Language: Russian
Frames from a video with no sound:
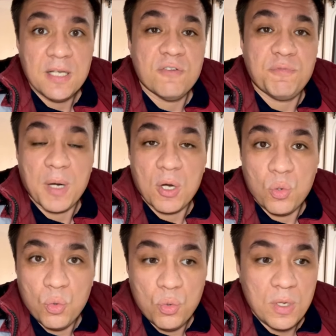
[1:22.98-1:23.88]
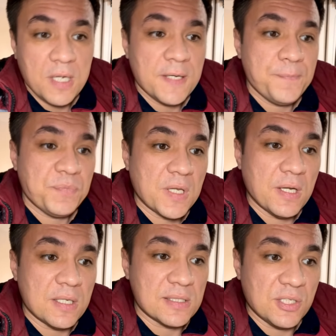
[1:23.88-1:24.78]
в паху,
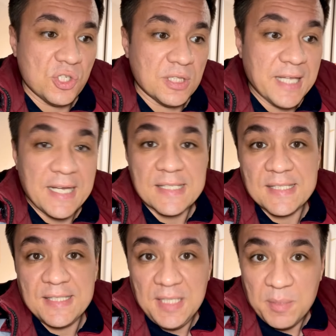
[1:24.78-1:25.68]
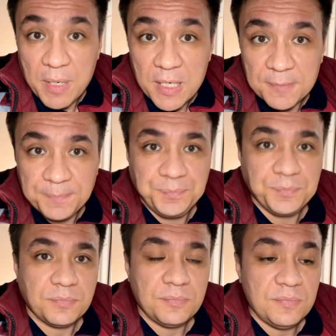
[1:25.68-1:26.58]
а, значит, на сгибах,
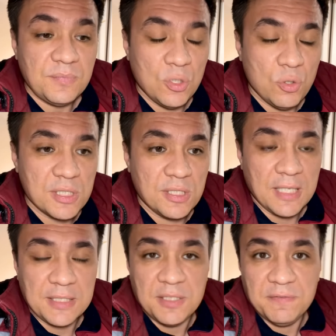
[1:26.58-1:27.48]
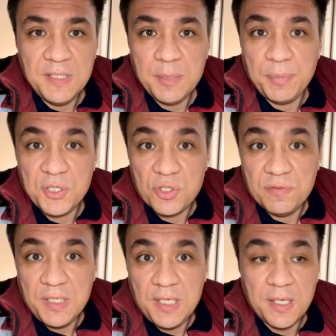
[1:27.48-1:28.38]
то есть это локтевые,
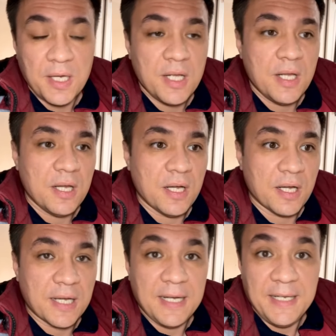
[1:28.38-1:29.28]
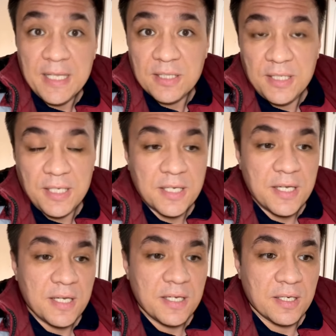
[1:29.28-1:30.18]
плечевые, а, коленные,
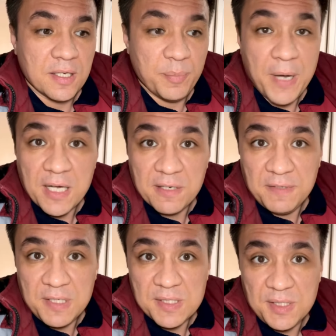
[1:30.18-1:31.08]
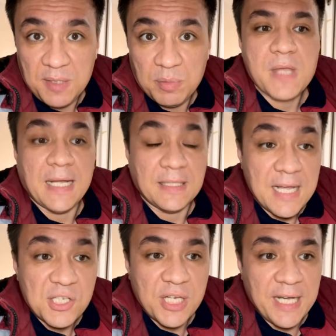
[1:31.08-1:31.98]
а, паховые сгибы. А
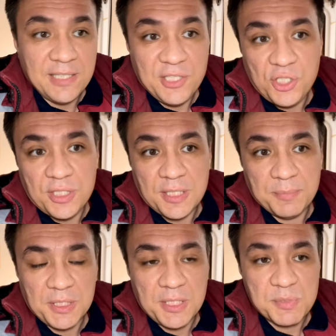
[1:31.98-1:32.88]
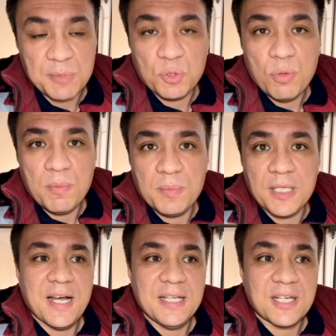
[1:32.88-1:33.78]
также отличительным таким симптомом
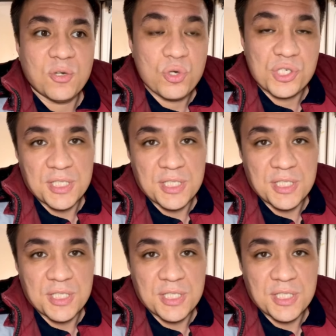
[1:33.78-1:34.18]
это, это кожа